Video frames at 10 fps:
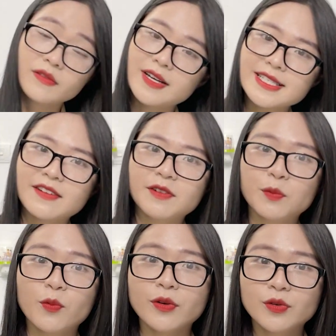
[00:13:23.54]
Và sản phẩm
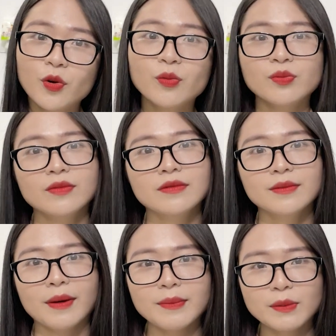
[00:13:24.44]
cuối cùng
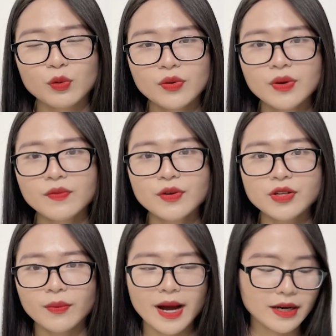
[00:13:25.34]
mà mình muốn review
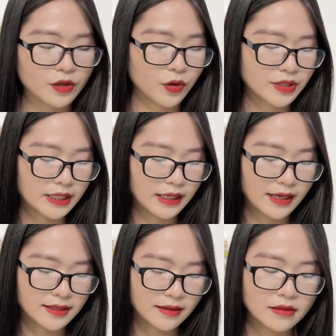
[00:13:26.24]
cho bạn đó chính là
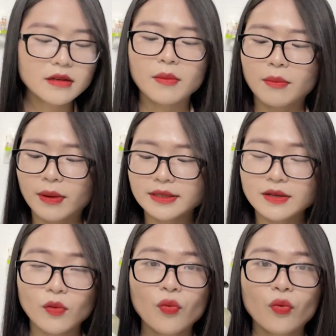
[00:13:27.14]
sữa rửa mặt
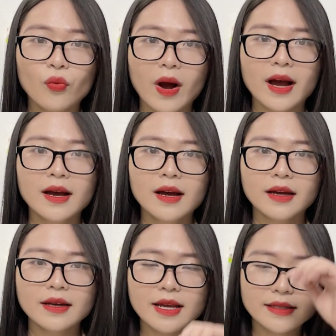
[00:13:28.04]
rau củ quả
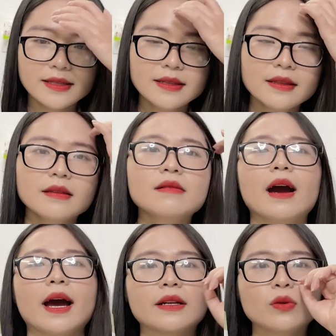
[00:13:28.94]
đến từ
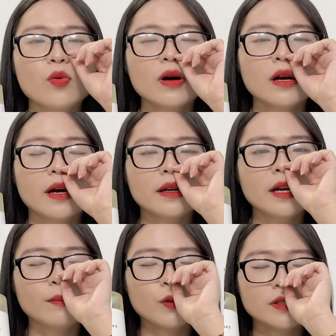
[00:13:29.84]
Hàn Quốc. Đây
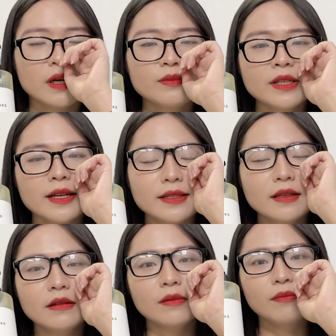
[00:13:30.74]
là một trong những cái
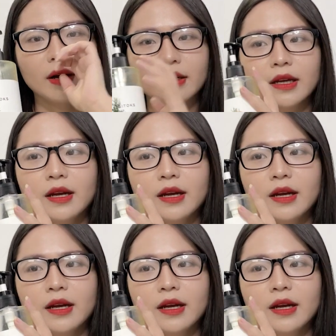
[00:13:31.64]
sữa rửa mặt